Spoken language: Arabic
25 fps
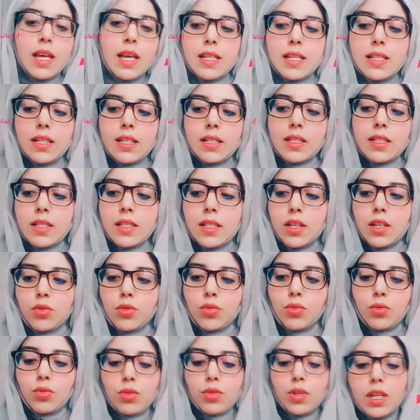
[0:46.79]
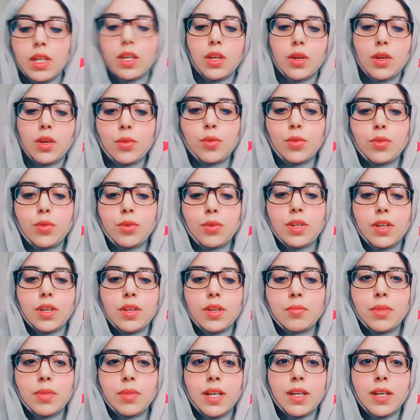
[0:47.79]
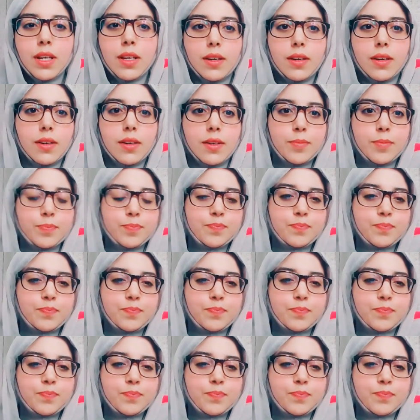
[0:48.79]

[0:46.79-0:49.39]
زيت الزيتون اللي كيكون بكر